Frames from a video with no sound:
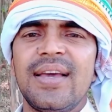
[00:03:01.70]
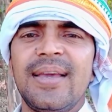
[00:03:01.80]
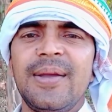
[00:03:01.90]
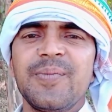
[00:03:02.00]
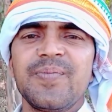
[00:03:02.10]

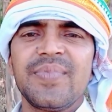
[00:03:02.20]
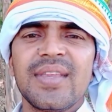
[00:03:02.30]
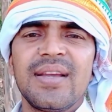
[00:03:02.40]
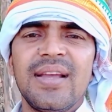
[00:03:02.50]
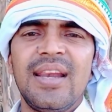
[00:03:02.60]
है
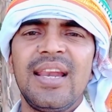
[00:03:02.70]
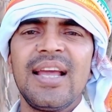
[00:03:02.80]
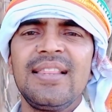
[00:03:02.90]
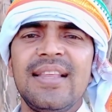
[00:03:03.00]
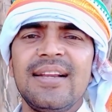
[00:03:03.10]

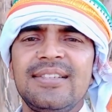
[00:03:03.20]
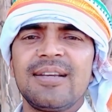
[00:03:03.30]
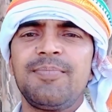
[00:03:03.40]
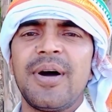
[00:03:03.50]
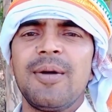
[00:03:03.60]
लेन देन
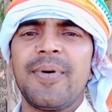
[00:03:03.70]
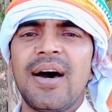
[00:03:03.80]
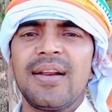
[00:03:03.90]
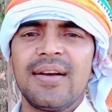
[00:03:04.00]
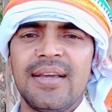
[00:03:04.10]
से
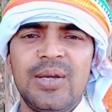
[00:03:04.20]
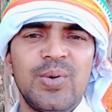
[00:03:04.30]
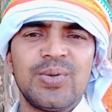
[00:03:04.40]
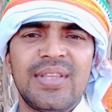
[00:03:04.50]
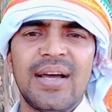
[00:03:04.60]
व्यापार नहीं
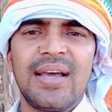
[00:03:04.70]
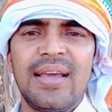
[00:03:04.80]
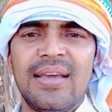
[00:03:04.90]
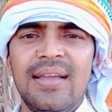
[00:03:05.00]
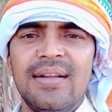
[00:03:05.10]
होता
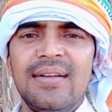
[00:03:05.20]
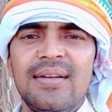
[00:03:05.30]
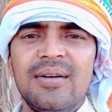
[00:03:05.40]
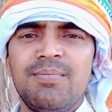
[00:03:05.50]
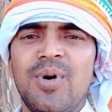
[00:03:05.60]
है
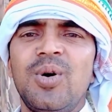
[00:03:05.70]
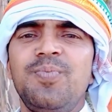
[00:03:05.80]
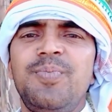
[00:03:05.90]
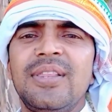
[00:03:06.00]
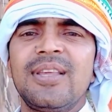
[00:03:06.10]

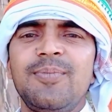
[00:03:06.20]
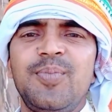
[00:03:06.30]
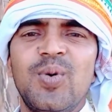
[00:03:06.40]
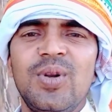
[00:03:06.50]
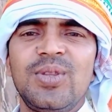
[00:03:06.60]
मोहब्बत के
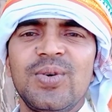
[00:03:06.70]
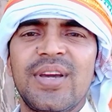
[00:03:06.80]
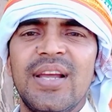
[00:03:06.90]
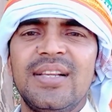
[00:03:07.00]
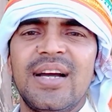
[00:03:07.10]
फूल तो
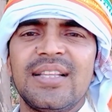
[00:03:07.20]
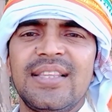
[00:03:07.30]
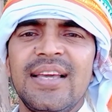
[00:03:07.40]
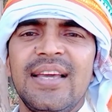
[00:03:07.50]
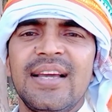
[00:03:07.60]
खिल
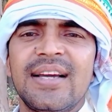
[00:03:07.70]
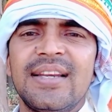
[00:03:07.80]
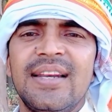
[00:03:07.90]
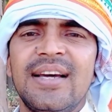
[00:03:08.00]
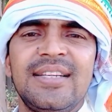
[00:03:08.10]
जाते हैं एक
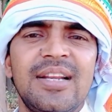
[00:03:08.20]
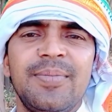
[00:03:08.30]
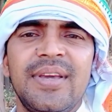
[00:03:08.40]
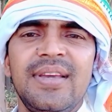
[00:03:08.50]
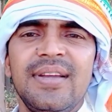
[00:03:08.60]
नज़र
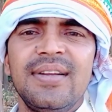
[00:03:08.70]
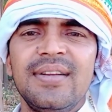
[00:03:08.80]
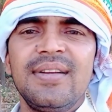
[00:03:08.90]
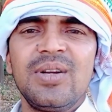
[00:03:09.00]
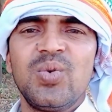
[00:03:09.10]
में
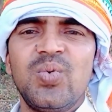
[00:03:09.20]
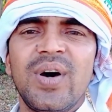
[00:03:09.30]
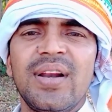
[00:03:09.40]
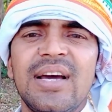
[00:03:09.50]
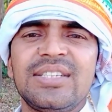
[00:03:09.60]

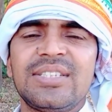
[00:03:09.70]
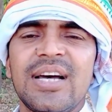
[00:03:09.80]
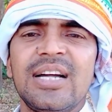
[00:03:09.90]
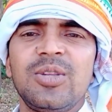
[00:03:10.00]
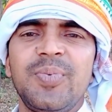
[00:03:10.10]
वरना
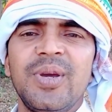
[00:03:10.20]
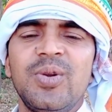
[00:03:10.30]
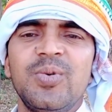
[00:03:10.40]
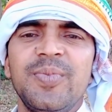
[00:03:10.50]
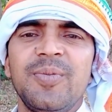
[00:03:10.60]
सात
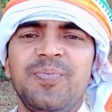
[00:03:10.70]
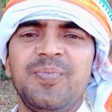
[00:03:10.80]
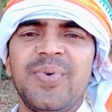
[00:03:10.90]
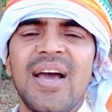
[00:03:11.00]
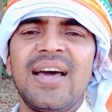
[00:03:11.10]
फेरों में
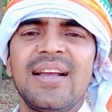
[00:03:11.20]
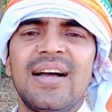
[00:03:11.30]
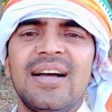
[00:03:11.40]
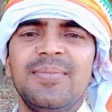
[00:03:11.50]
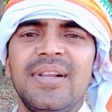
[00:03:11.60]
प्यार
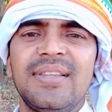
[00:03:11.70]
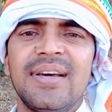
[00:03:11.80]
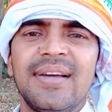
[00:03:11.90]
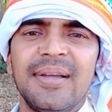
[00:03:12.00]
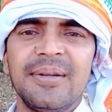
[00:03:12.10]
कहाँ
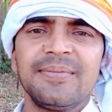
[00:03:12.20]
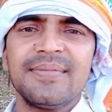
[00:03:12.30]
मिलता है